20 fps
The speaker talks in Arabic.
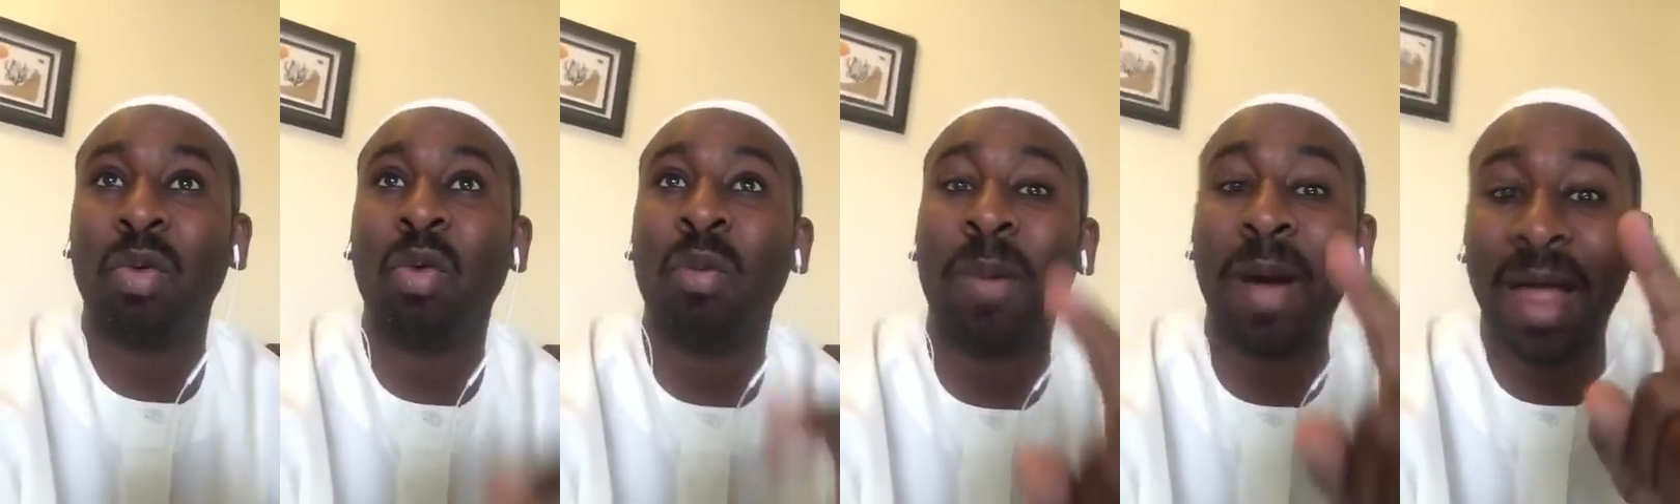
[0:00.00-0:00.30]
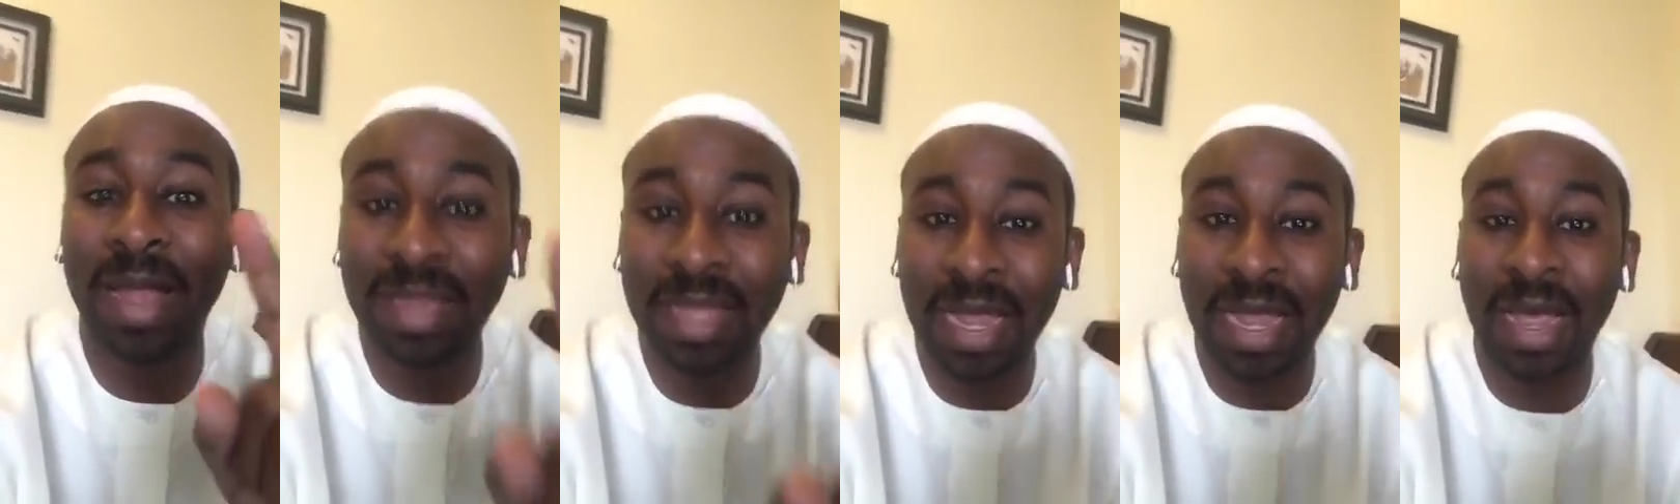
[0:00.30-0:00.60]

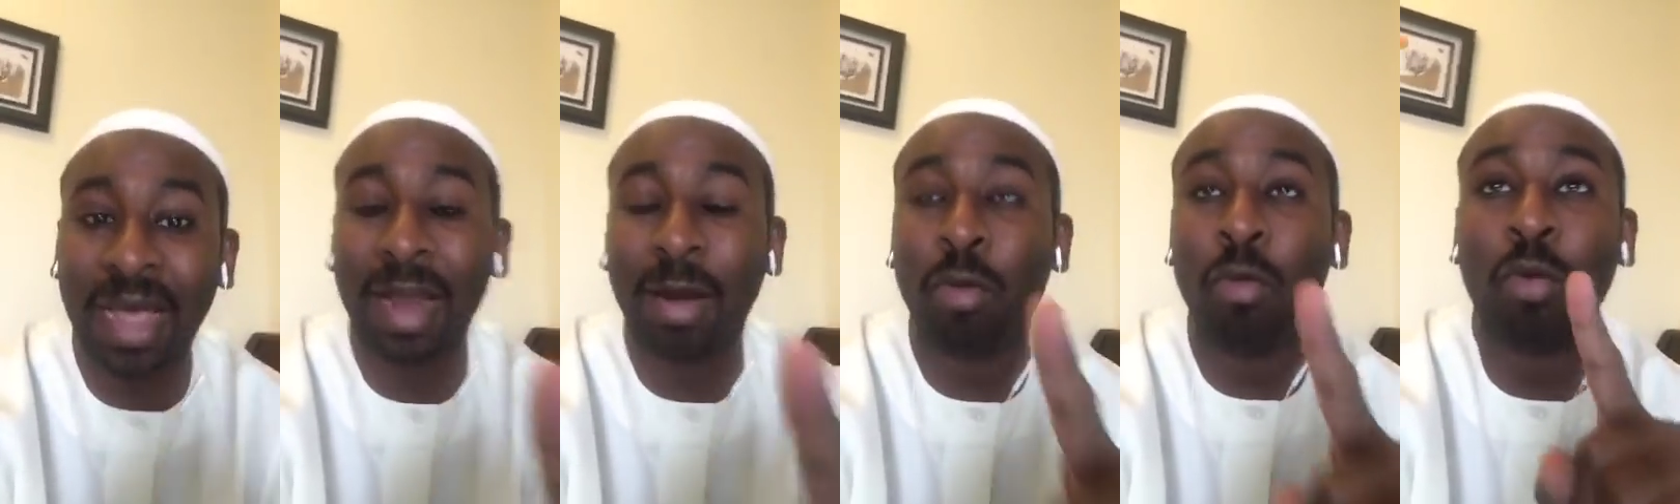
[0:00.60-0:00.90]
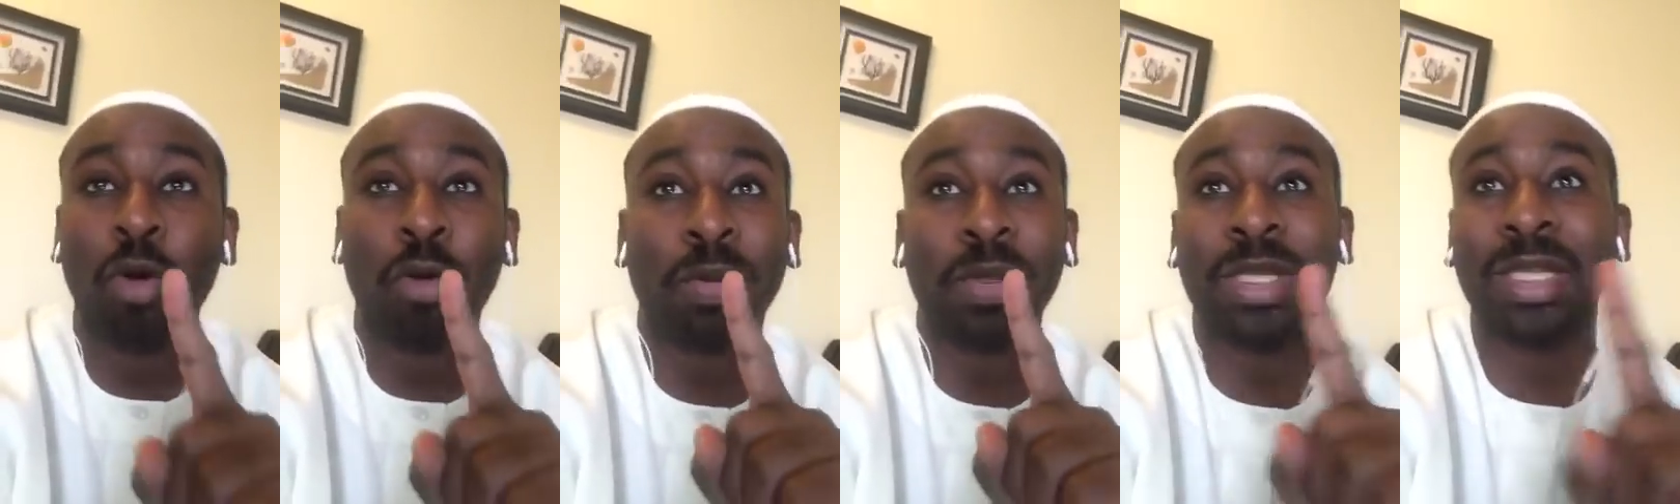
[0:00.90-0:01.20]
وبعدها
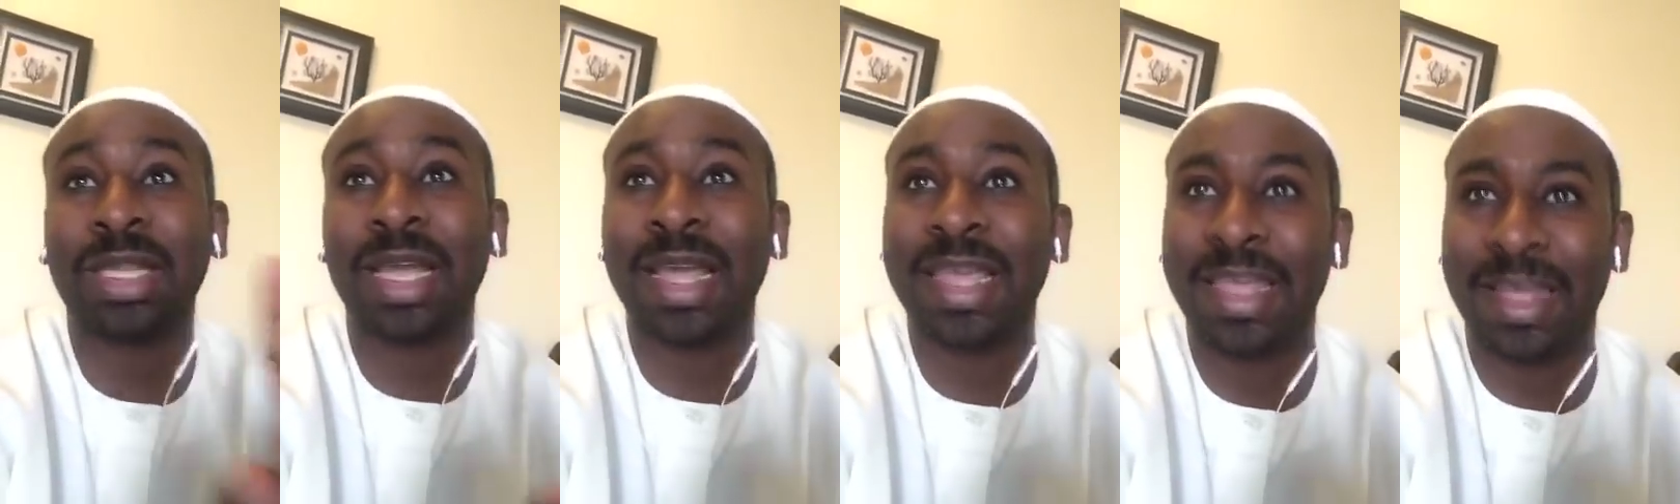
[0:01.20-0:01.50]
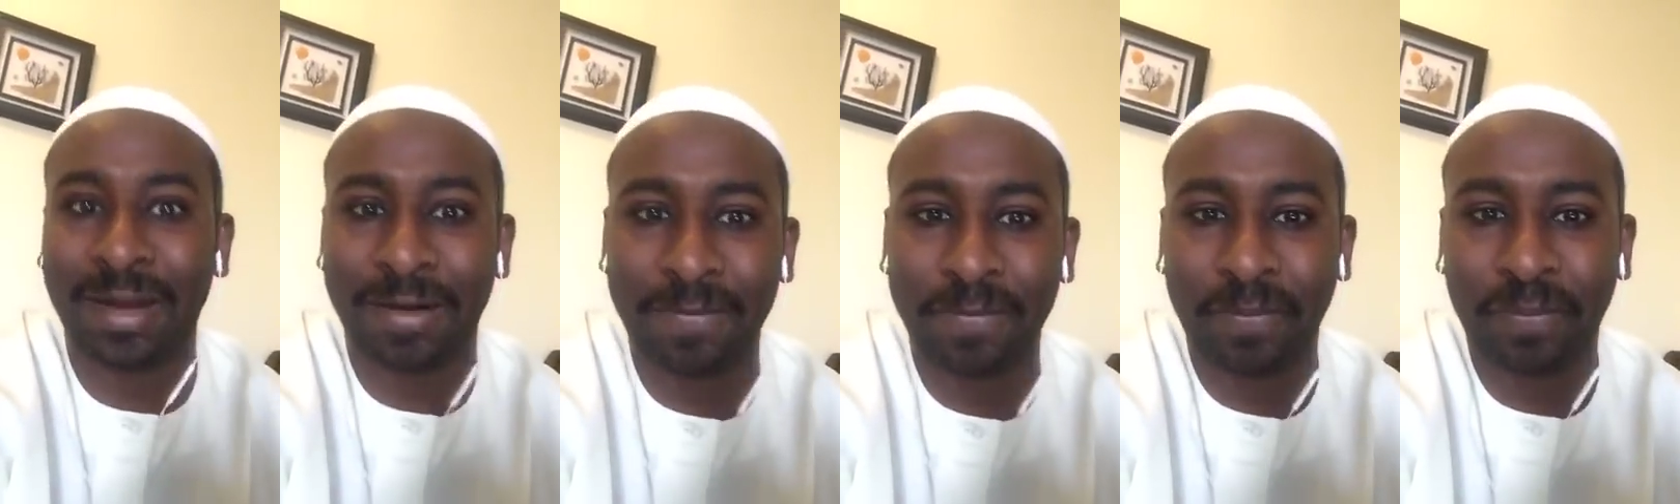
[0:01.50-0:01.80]
الامور
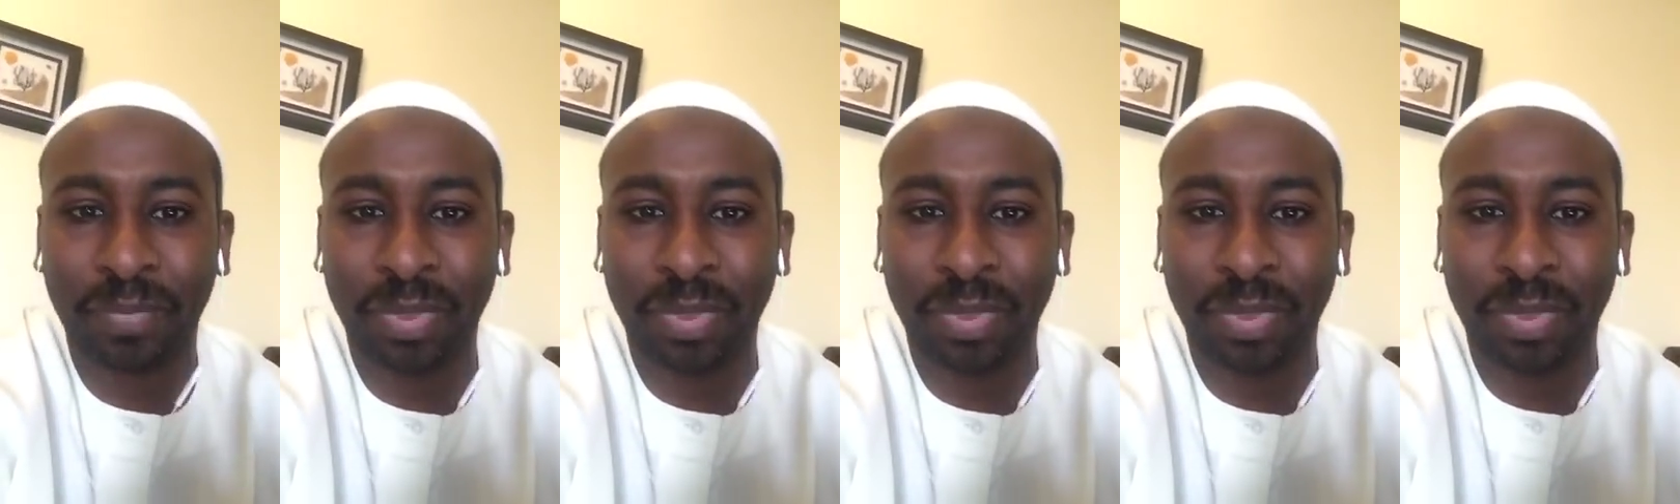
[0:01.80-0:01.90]
بتتغير